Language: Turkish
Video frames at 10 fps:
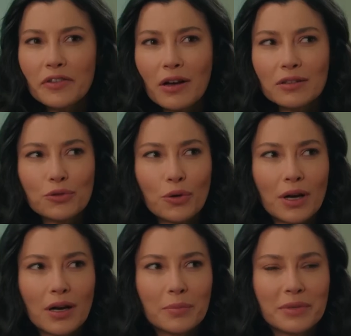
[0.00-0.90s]
falan diyor
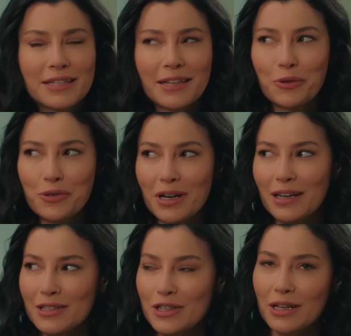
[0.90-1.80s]
ya. Bilse koşarak
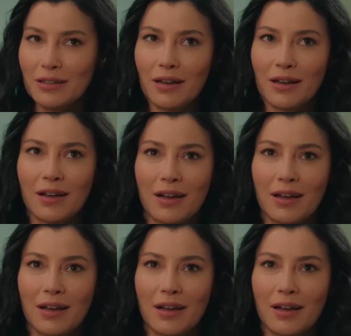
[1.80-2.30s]
kaçacak da.